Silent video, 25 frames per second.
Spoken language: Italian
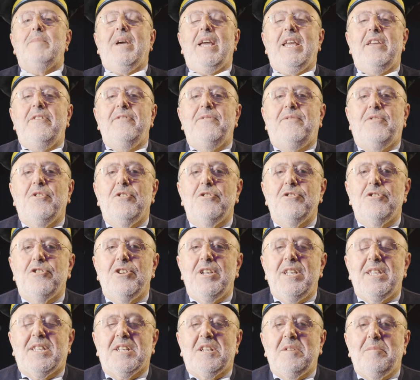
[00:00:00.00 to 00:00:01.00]
Beh, in fondo
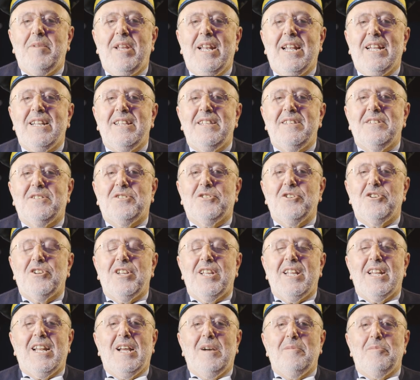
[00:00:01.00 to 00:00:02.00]
in 3.000 anni di
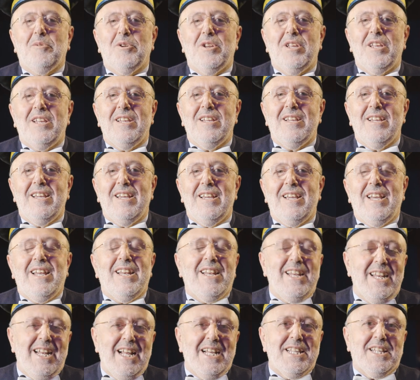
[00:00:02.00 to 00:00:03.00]
storia Napoli è
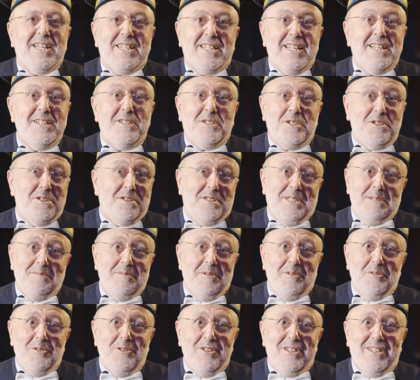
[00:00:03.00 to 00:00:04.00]
rinata
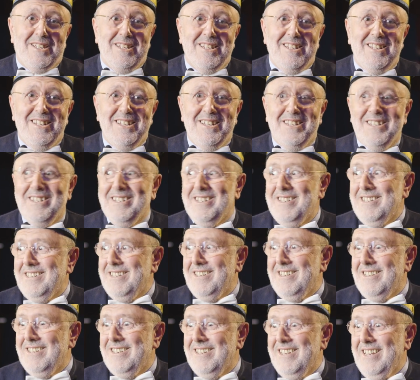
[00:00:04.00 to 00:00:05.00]
tantissime
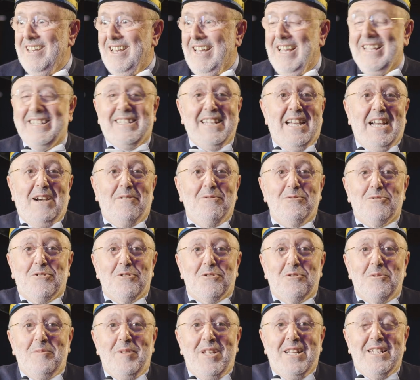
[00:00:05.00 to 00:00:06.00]
volte. Eh, ha avuto
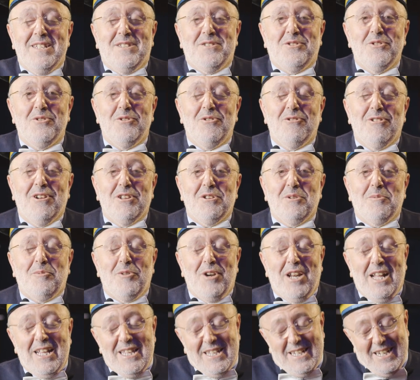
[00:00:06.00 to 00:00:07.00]
dominazioni una dopo
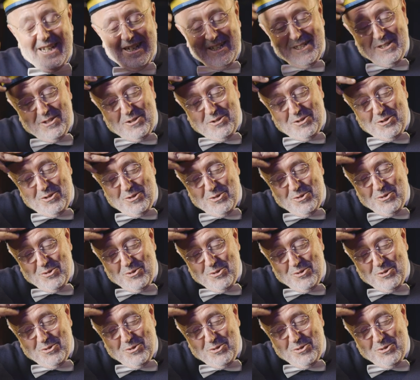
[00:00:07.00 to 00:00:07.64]
l'altra che si sono